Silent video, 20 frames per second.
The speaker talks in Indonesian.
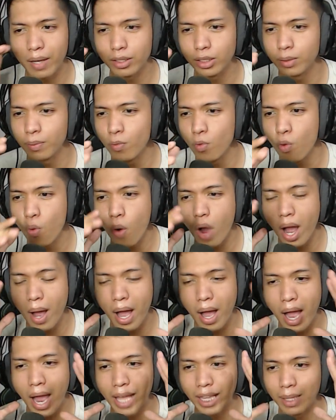semua
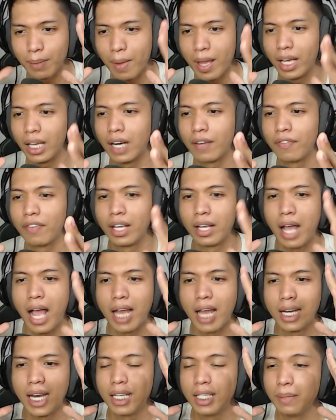item Minecraft yang
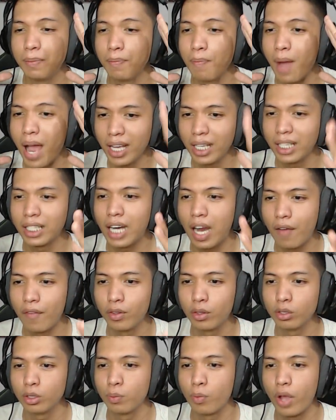ada di Minecraft
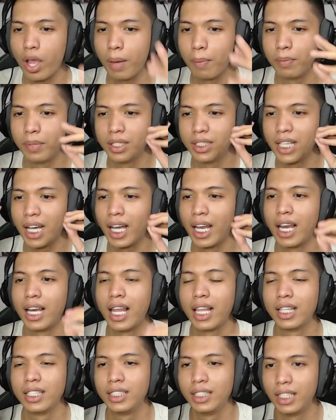itu semuanya bisa kalian
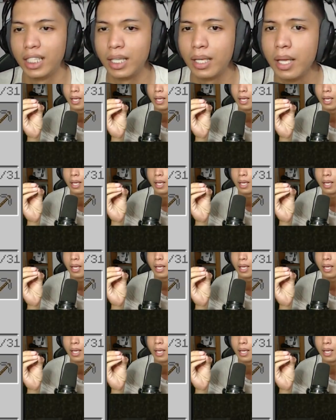lihat di sini.